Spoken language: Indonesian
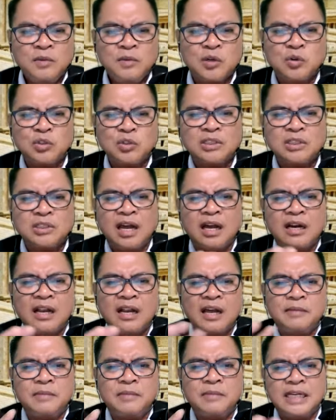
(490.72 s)

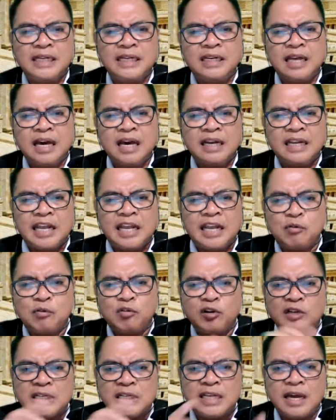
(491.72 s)
Berusahalah menghindari
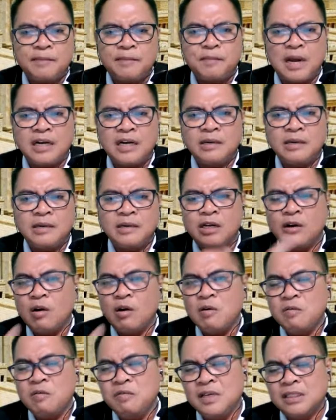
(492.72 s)
euforia pandemi
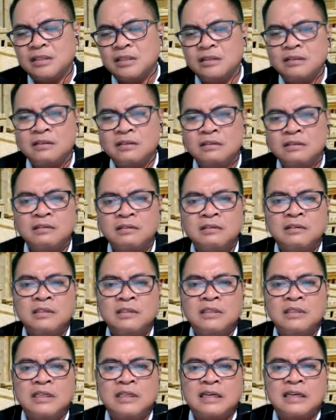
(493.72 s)
COVID.
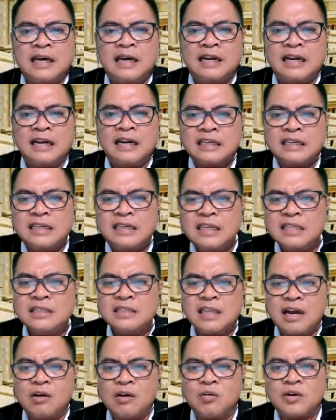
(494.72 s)
Karena
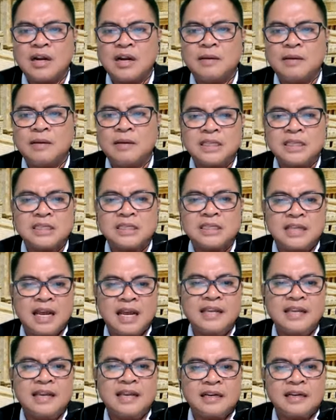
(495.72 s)
kita orang
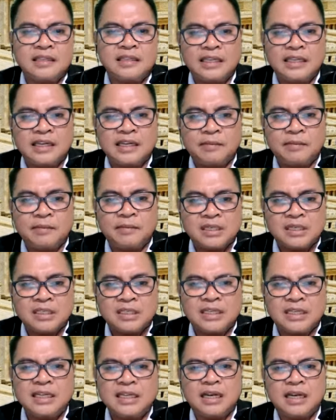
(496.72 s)
percaya ketika
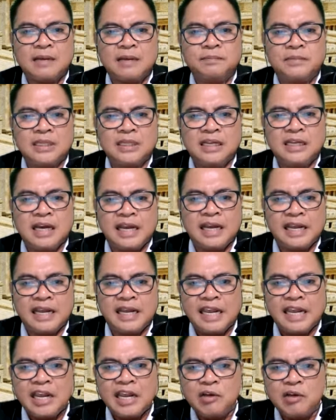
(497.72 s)
bersikap tidak
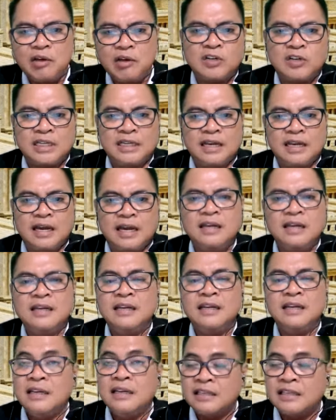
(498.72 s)
euforia,
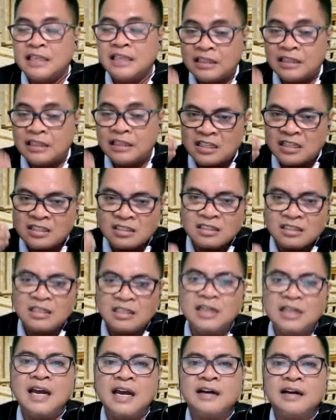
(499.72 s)
kita
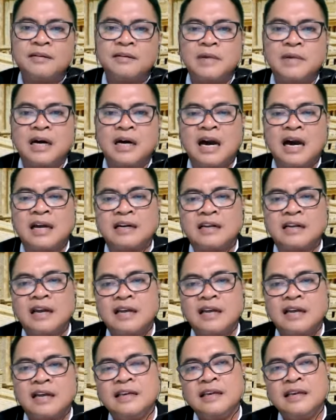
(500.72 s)
sedang
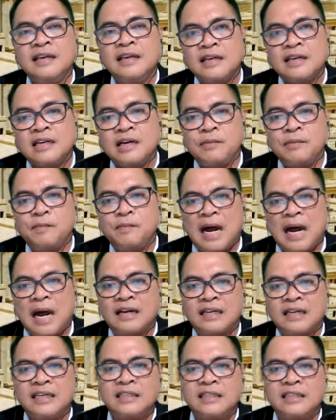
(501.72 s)
menghargai
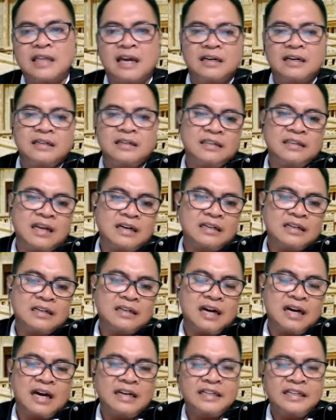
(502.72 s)
kebangkitan dan
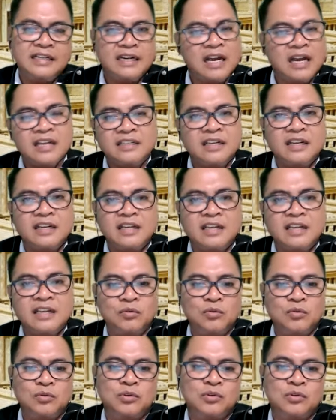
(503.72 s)
kehadirannya
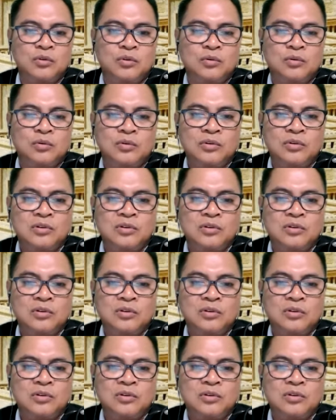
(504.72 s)
yang utuh.